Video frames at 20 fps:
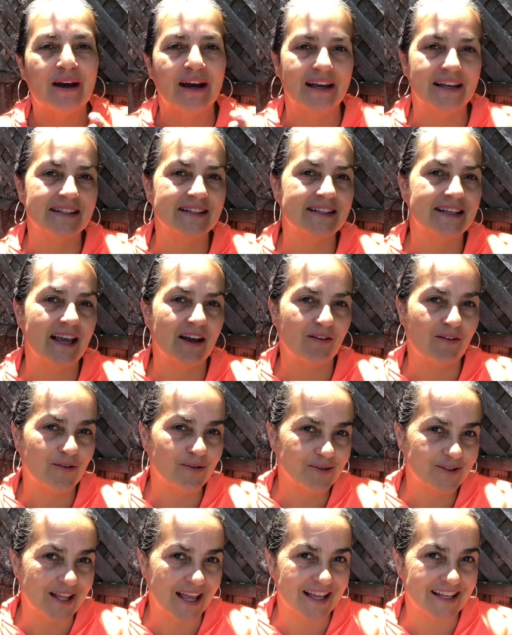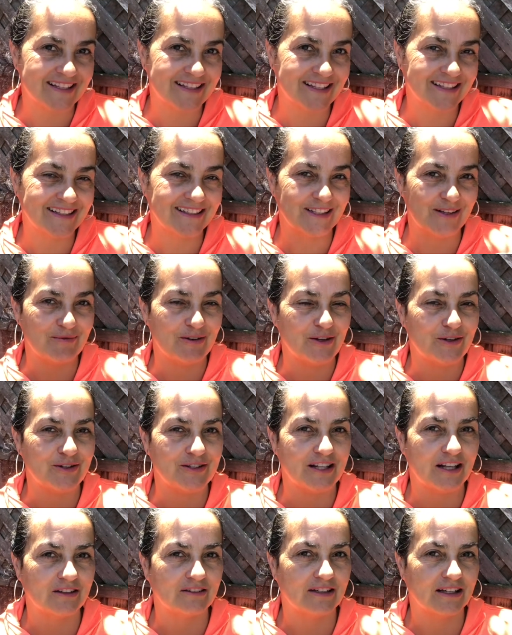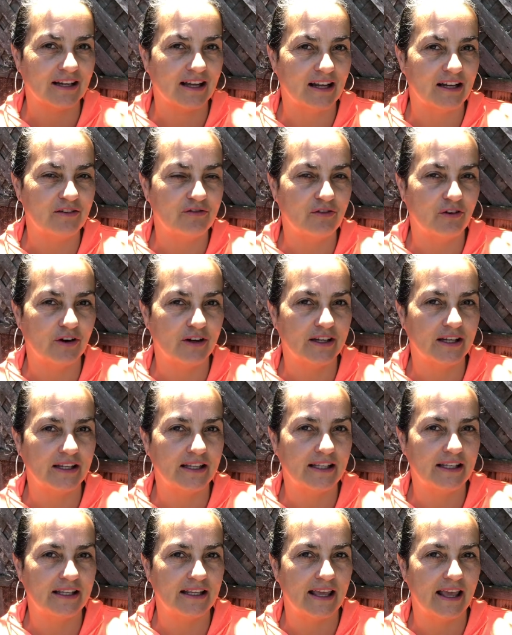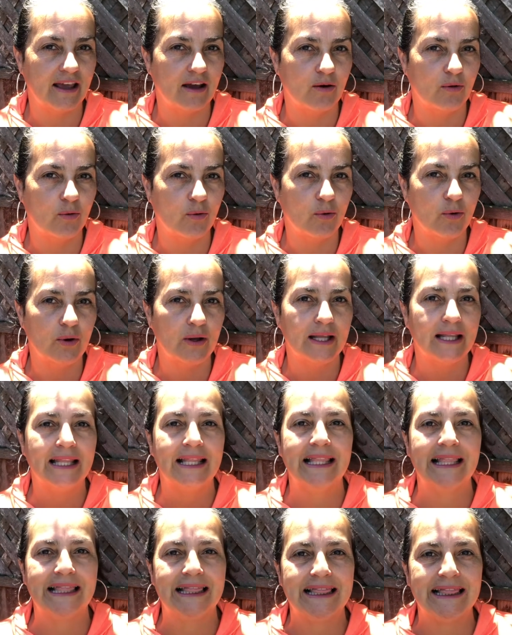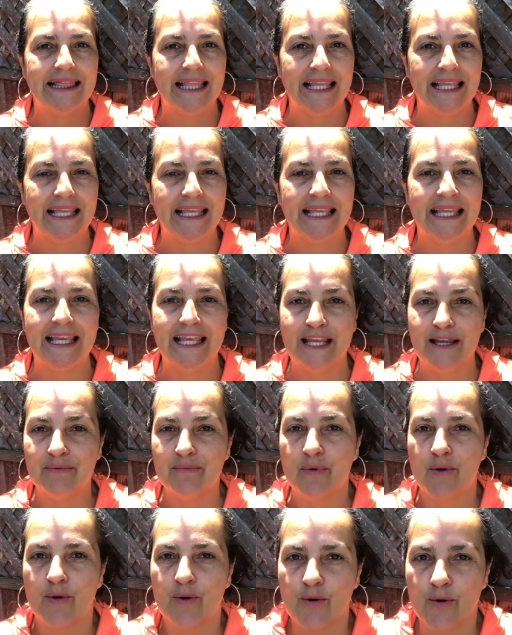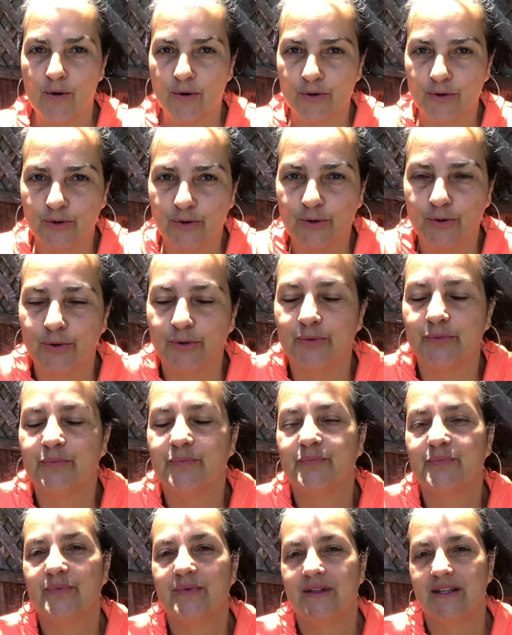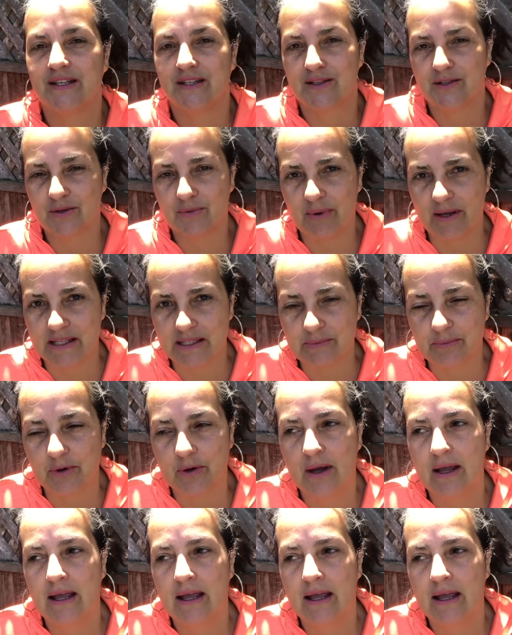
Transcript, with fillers: mas que acontece aqui também no estado da Califórnia, que é o terremoto. Isso mesmo.